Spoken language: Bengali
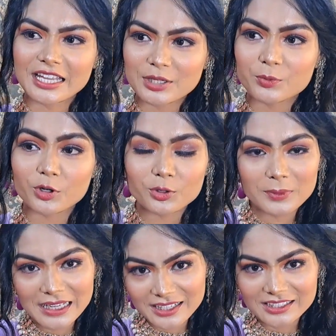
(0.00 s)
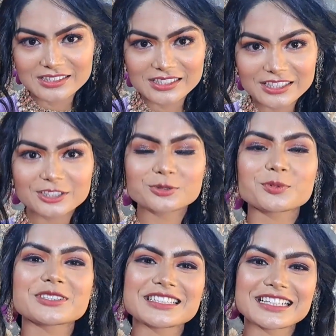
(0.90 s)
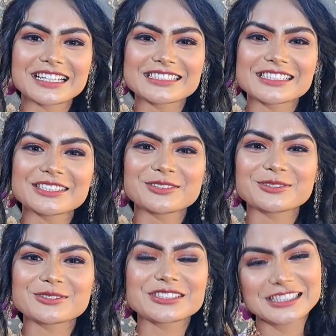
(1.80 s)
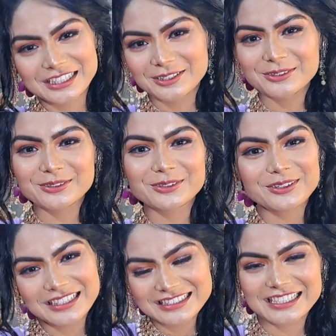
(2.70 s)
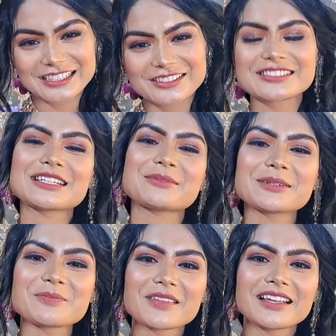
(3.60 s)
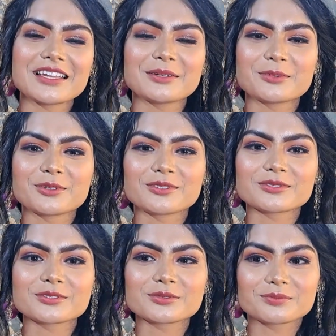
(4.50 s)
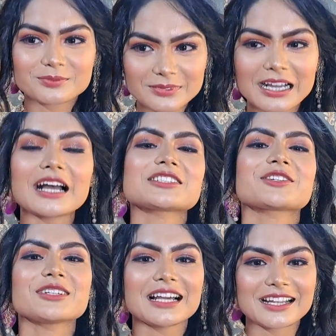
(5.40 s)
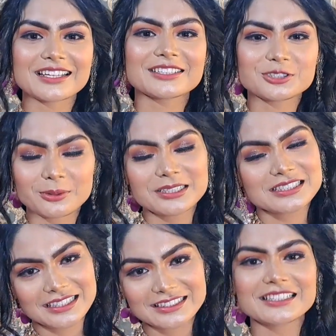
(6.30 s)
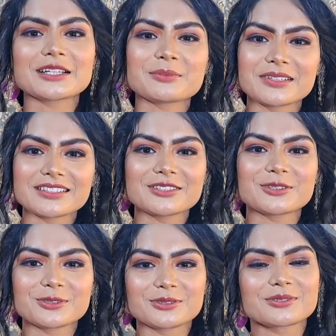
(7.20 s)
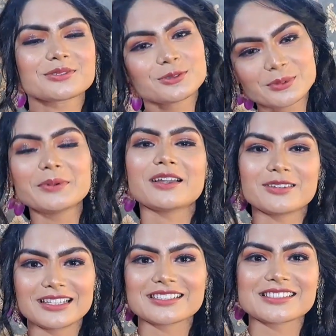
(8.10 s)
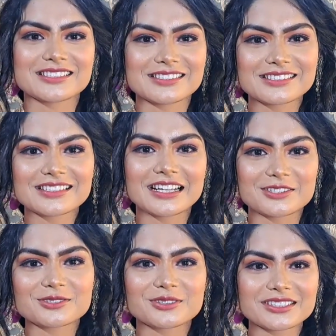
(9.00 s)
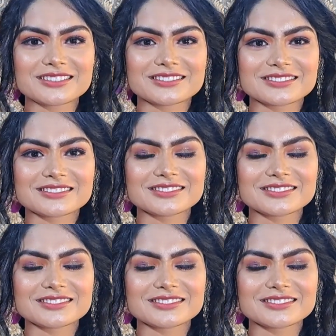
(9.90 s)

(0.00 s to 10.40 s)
এরপরও প্ল্যান আছে কিছু প্রজেক্ট আছে তো সেটাও হলে জানানো যাবে এবং আশা করি আগে সবাই সাথে থাকবে তো খুবই ভালো লাগছে কাজ করে